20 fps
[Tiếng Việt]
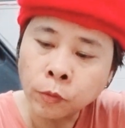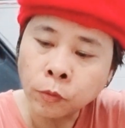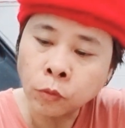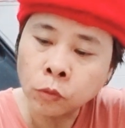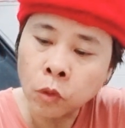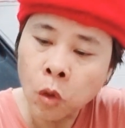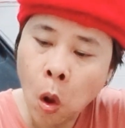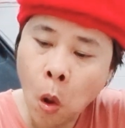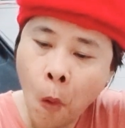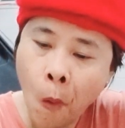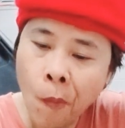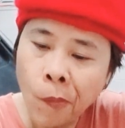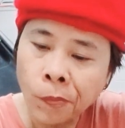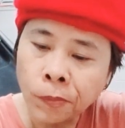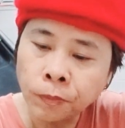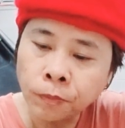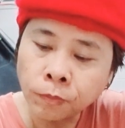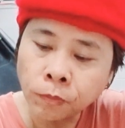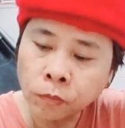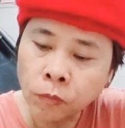Chỉ đạo
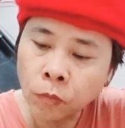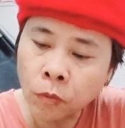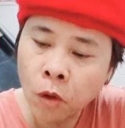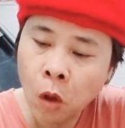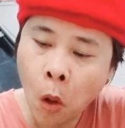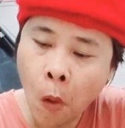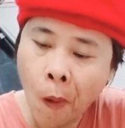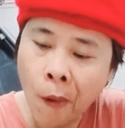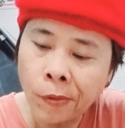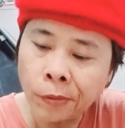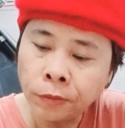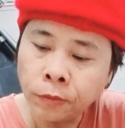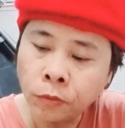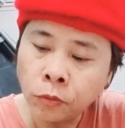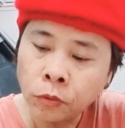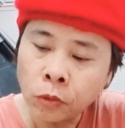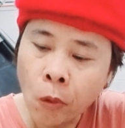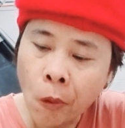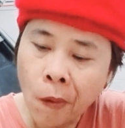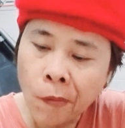xây dựng và thực hiện
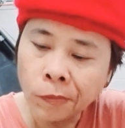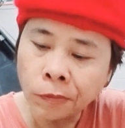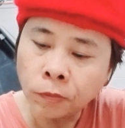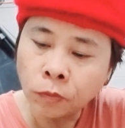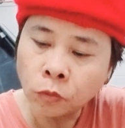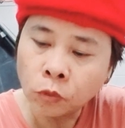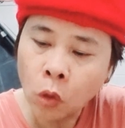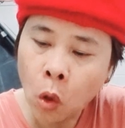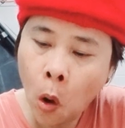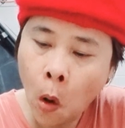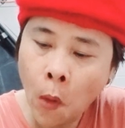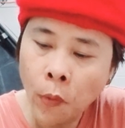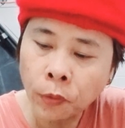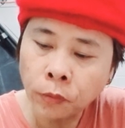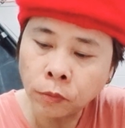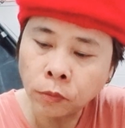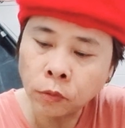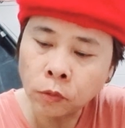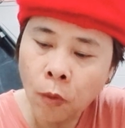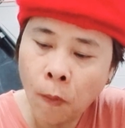chương trình kế
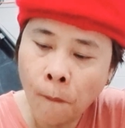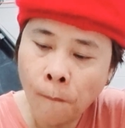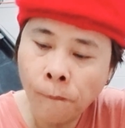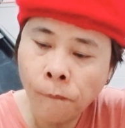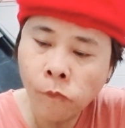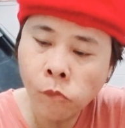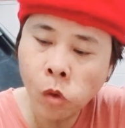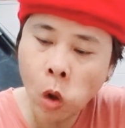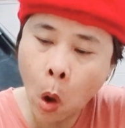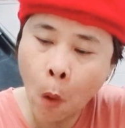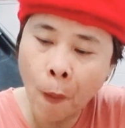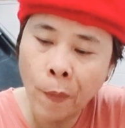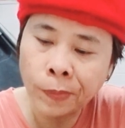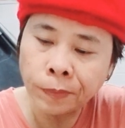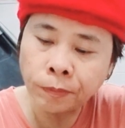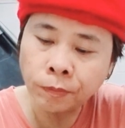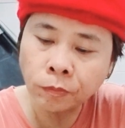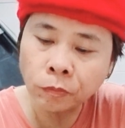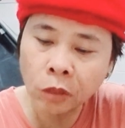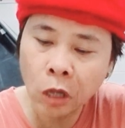hoạch công tác của
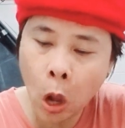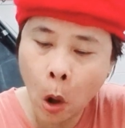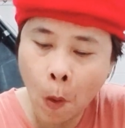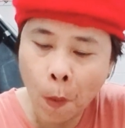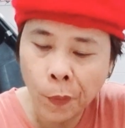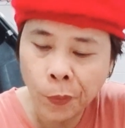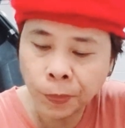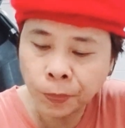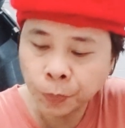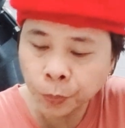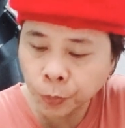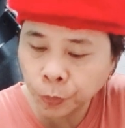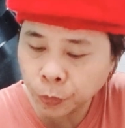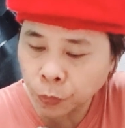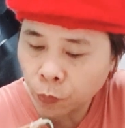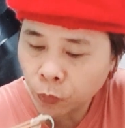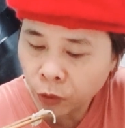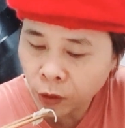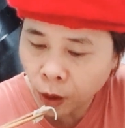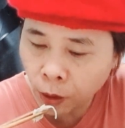cơ quan đại diện.
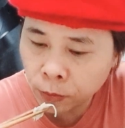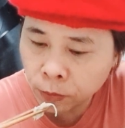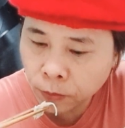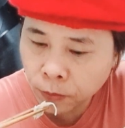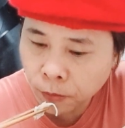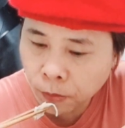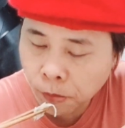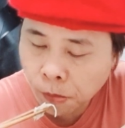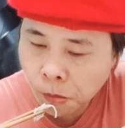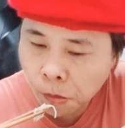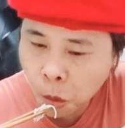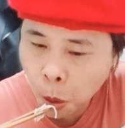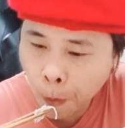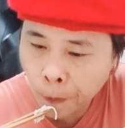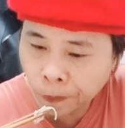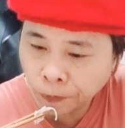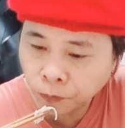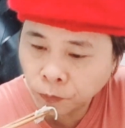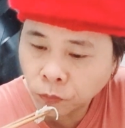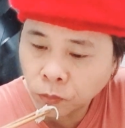2.
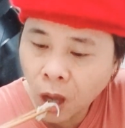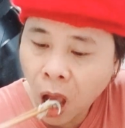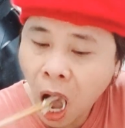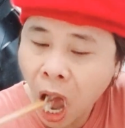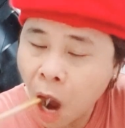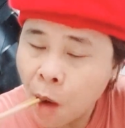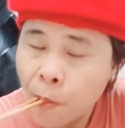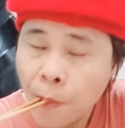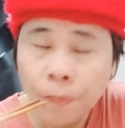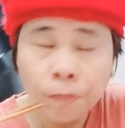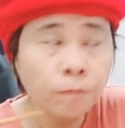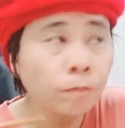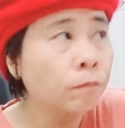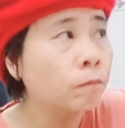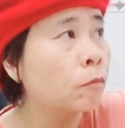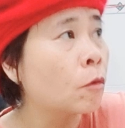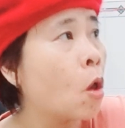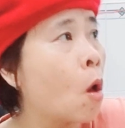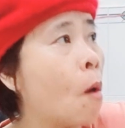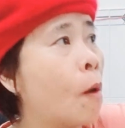Phân công bố
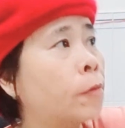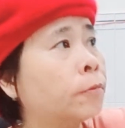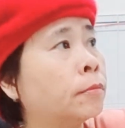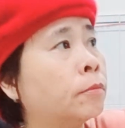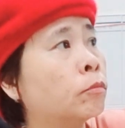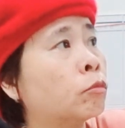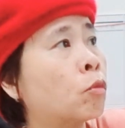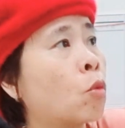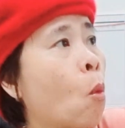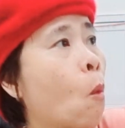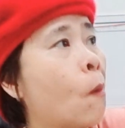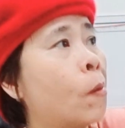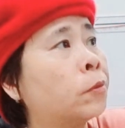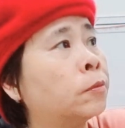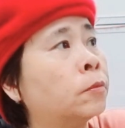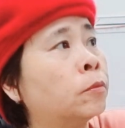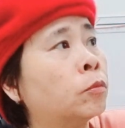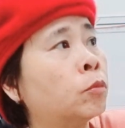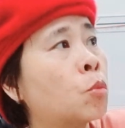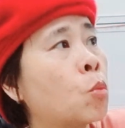trí công tác
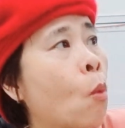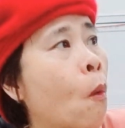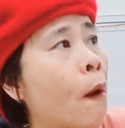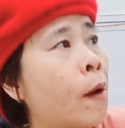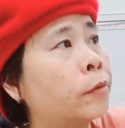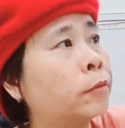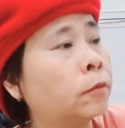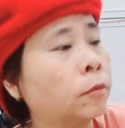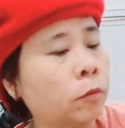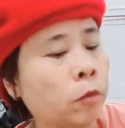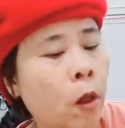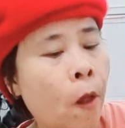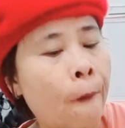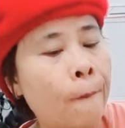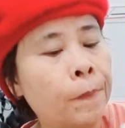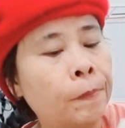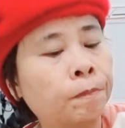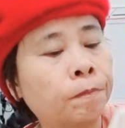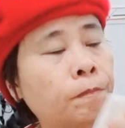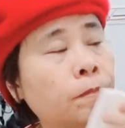của thành viên cơ
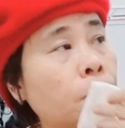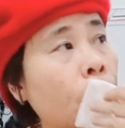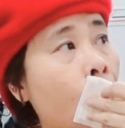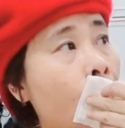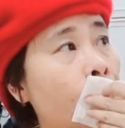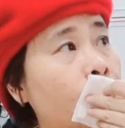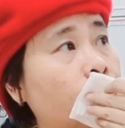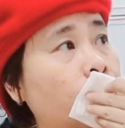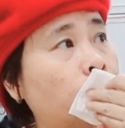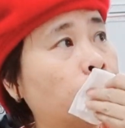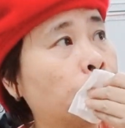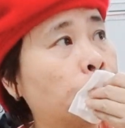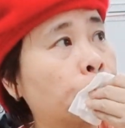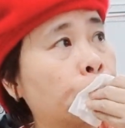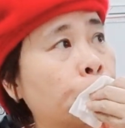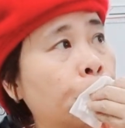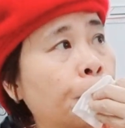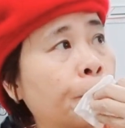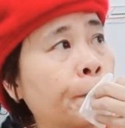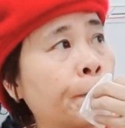quan đại diện phù
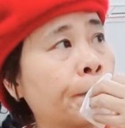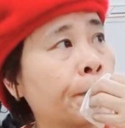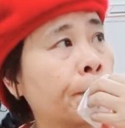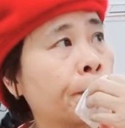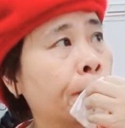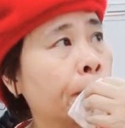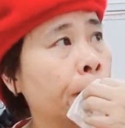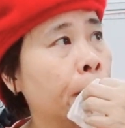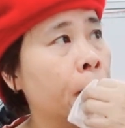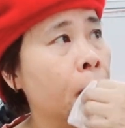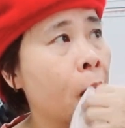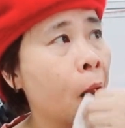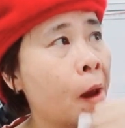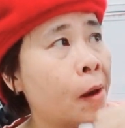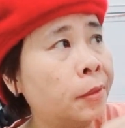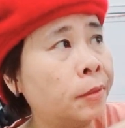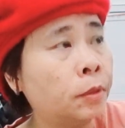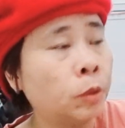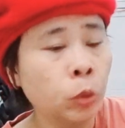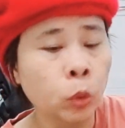hợp với quyết định
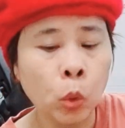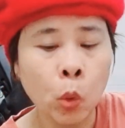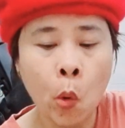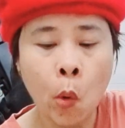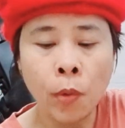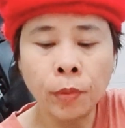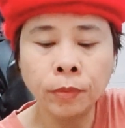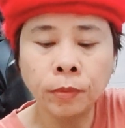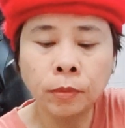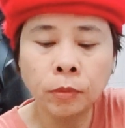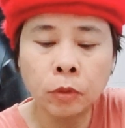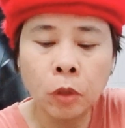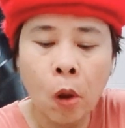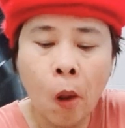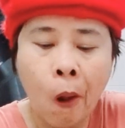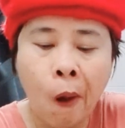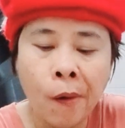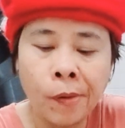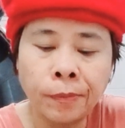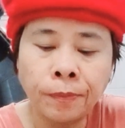bổ nhiệm của
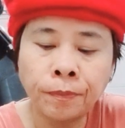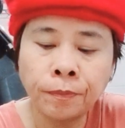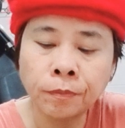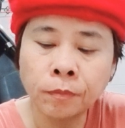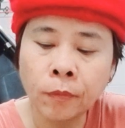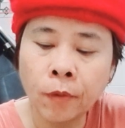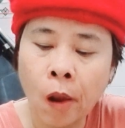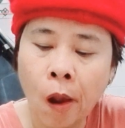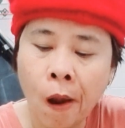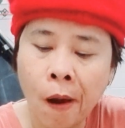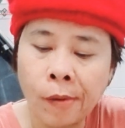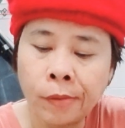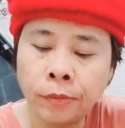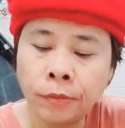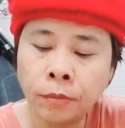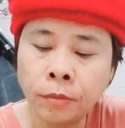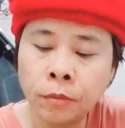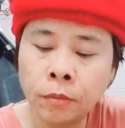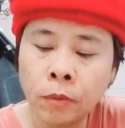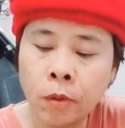Bộ trưởng Bộ Ngoại
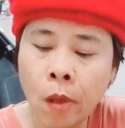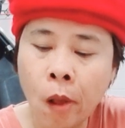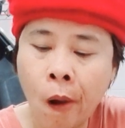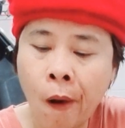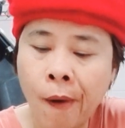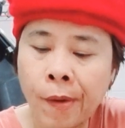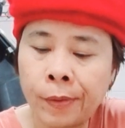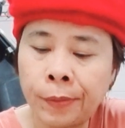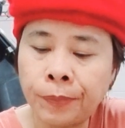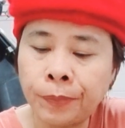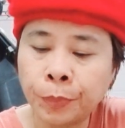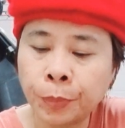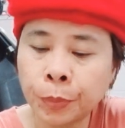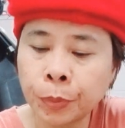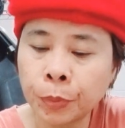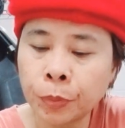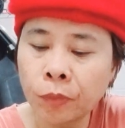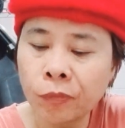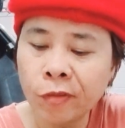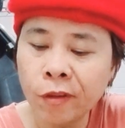giao và
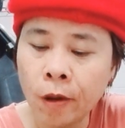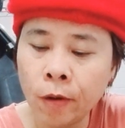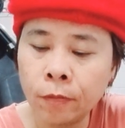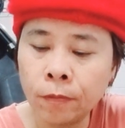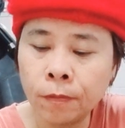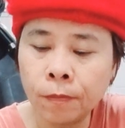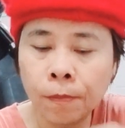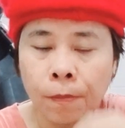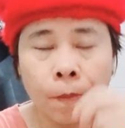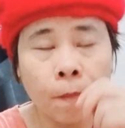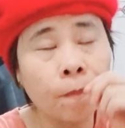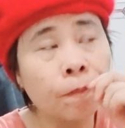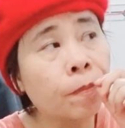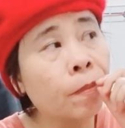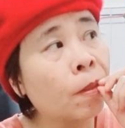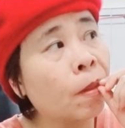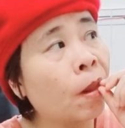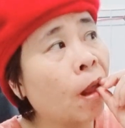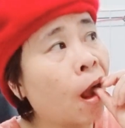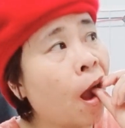yêu cầu công tác của
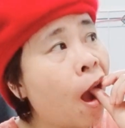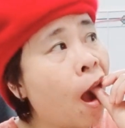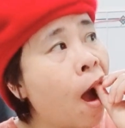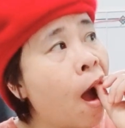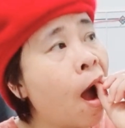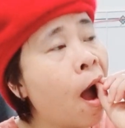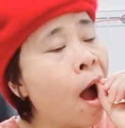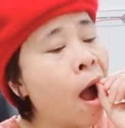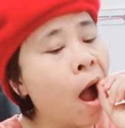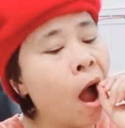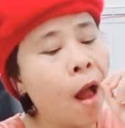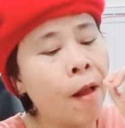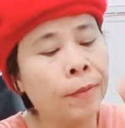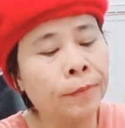cơ quan đại diện,